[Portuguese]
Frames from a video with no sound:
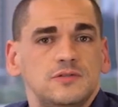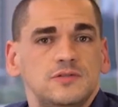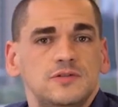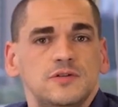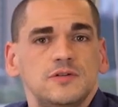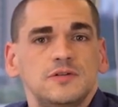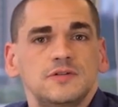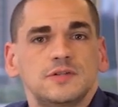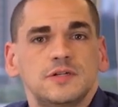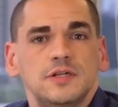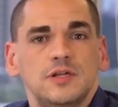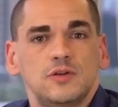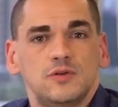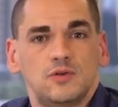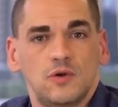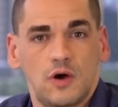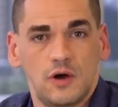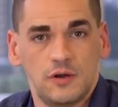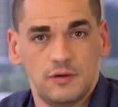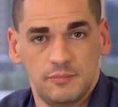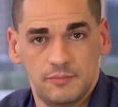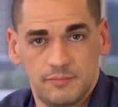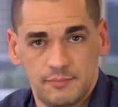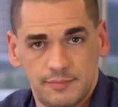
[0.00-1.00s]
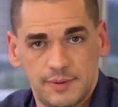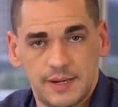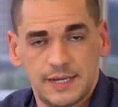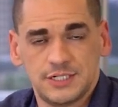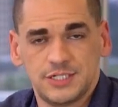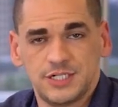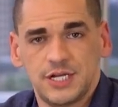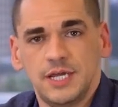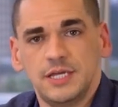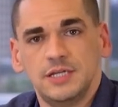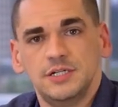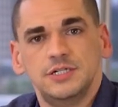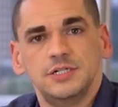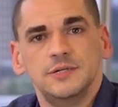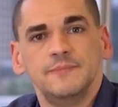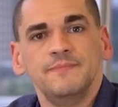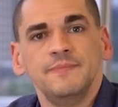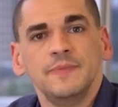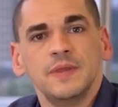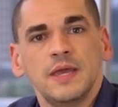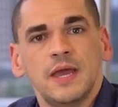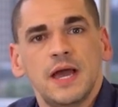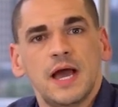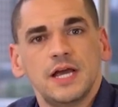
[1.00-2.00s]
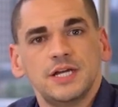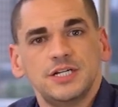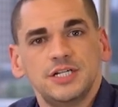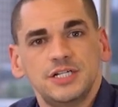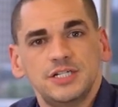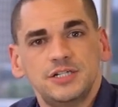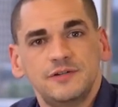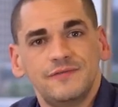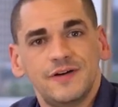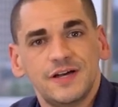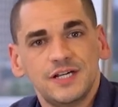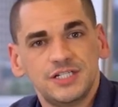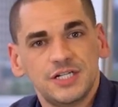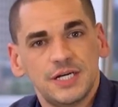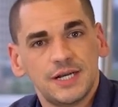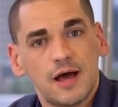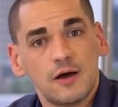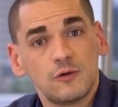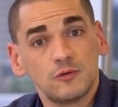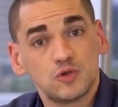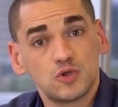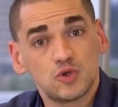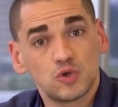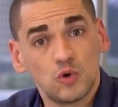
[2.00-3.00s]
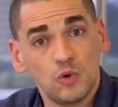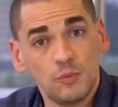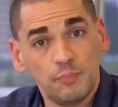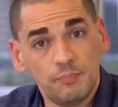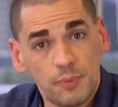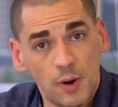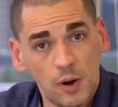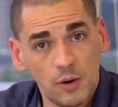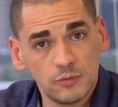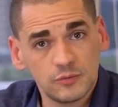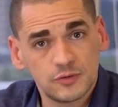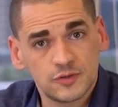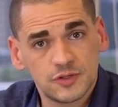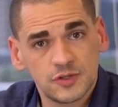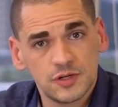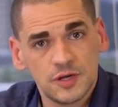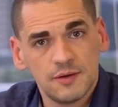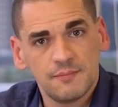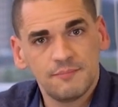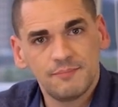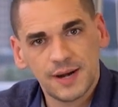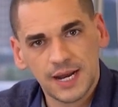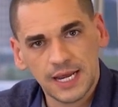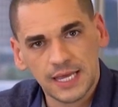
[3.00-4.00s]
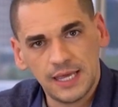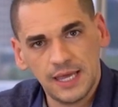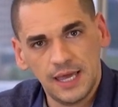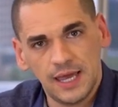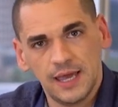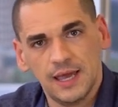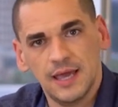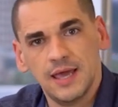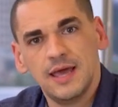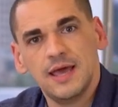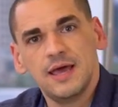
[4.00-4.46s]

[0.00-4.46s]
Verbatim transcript: do seu escritório para a gente, a gente vai gerar os cupons. Para quê?